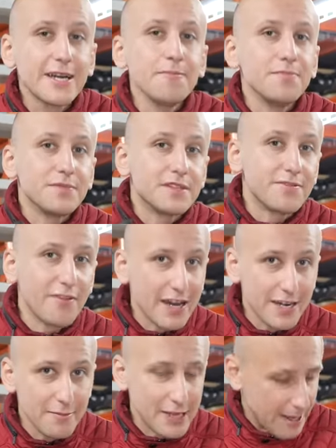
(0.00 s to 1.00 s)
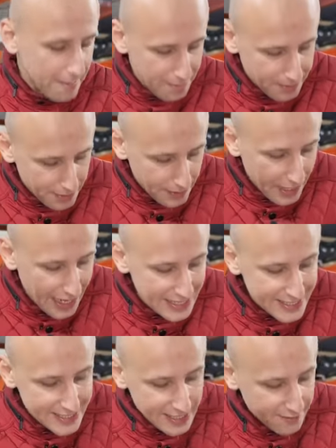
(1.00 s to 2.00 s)
ГРМ два ремня.
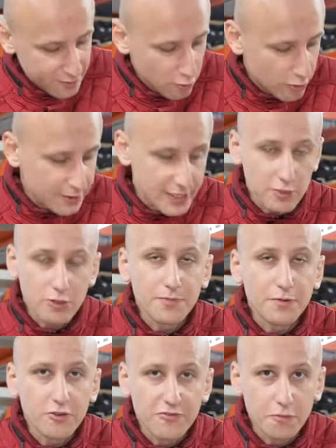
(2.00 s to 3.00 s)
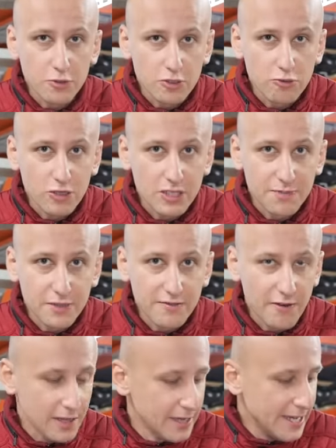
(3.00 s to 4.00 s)
Основной, который приводит впускной
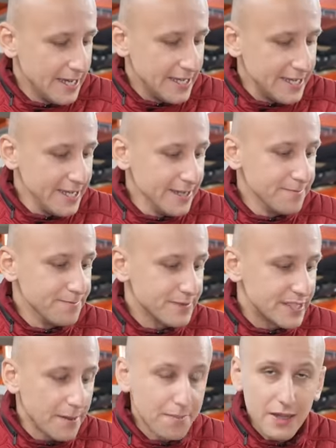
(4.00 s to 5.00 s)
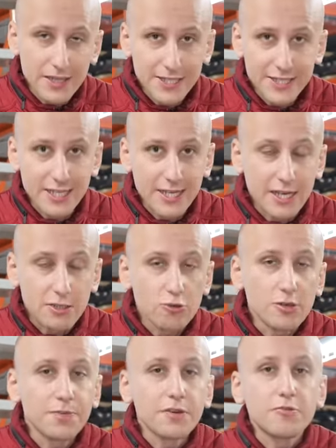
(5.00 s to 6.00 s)
распредвал, и дополнительный,
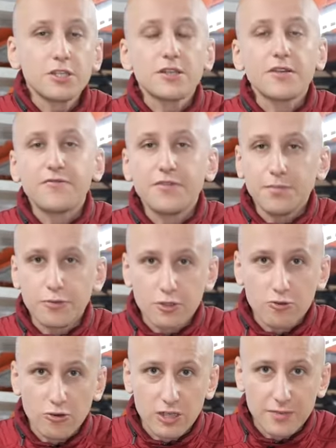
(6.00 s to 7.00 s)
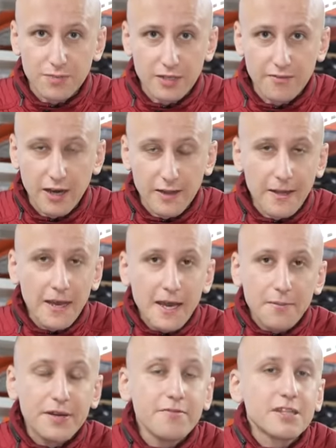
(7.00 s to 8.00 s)
который приводит выпускной распредвал.
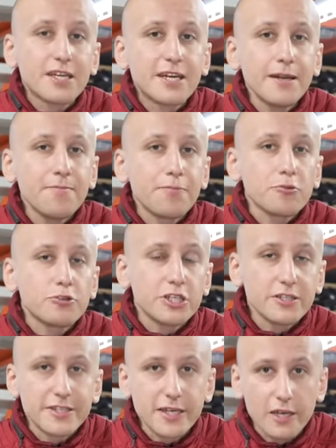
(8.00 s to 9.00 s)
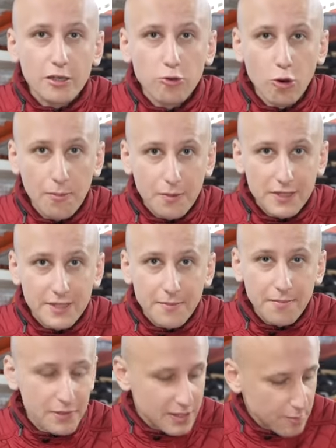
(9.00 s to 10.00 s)
Привод ГРМ получился
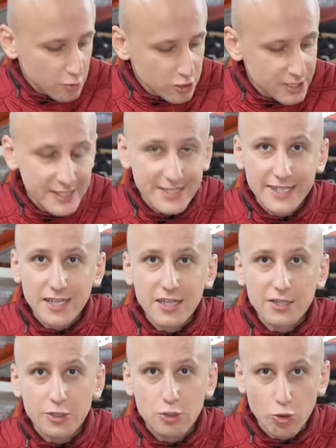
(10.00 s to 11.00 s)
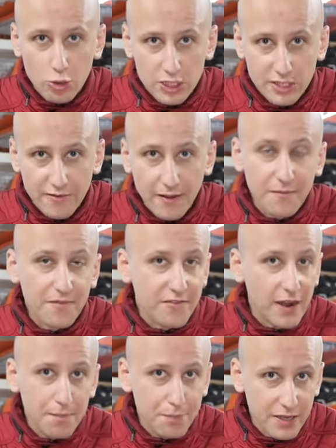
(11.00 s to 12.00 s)
хлопотным, потому что сделан дешево.
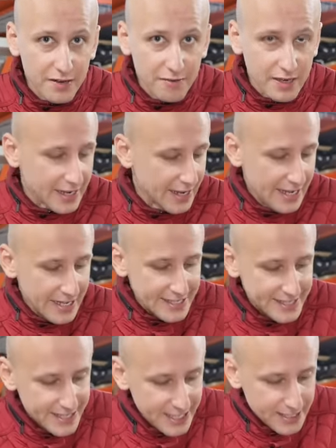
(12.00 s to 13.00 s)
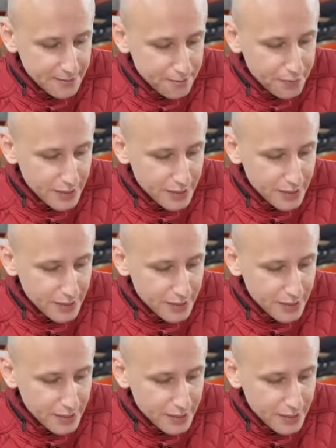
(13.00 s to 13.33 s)
Во-первых, здесь